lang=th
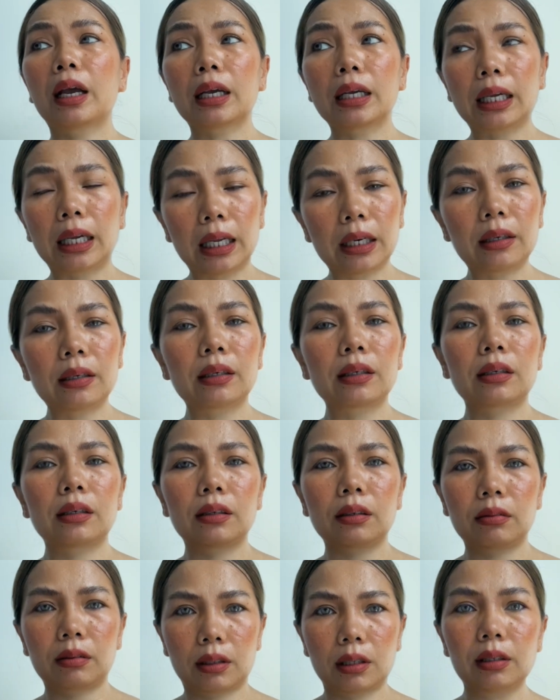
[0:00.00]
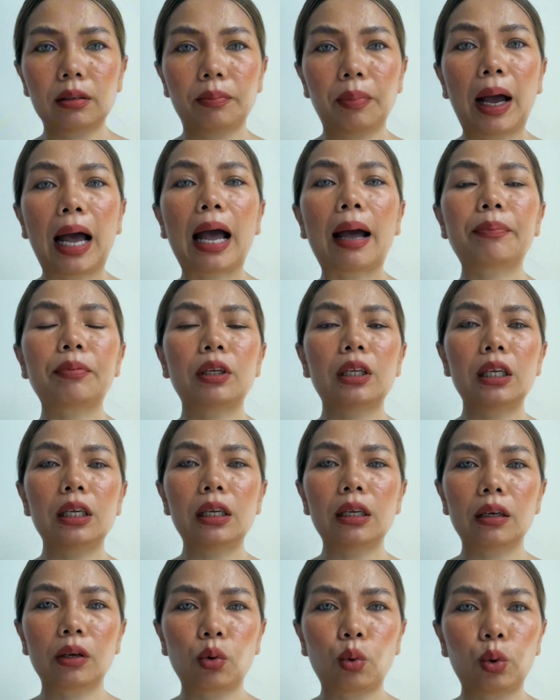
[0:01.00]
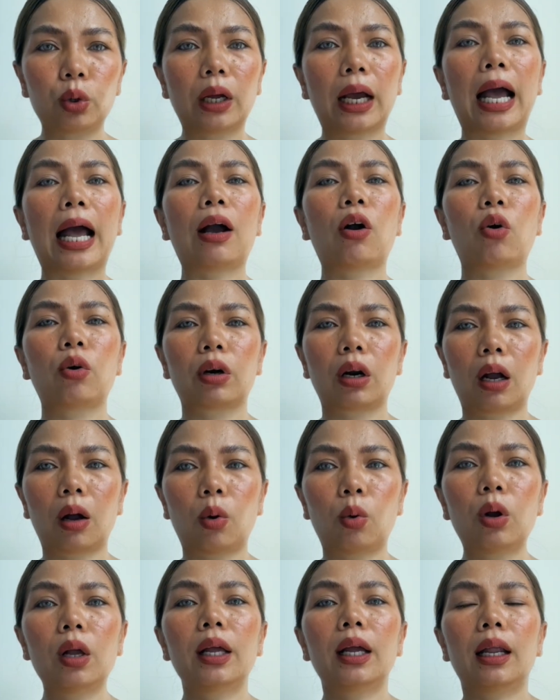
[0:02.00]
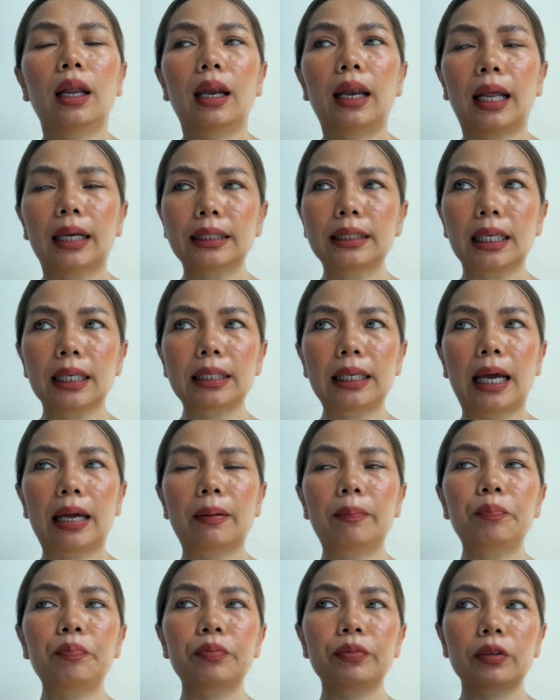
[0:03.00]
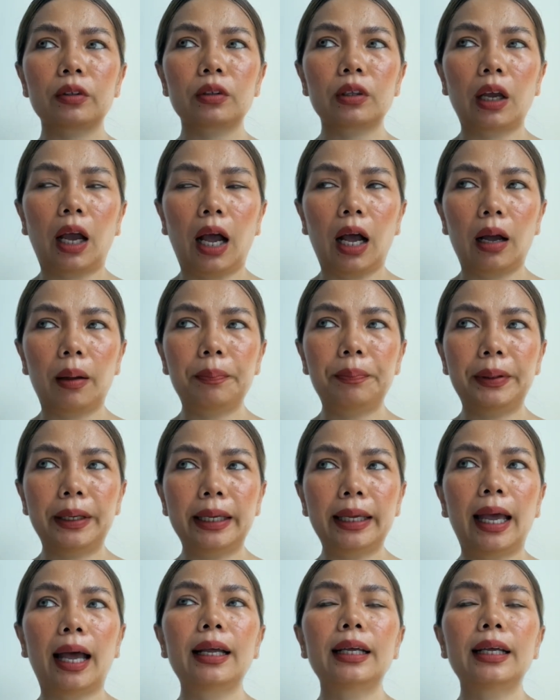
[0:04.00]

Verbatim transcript: คิดถึงภาพที่คุณค่าของเราหลังจากนั้นพี่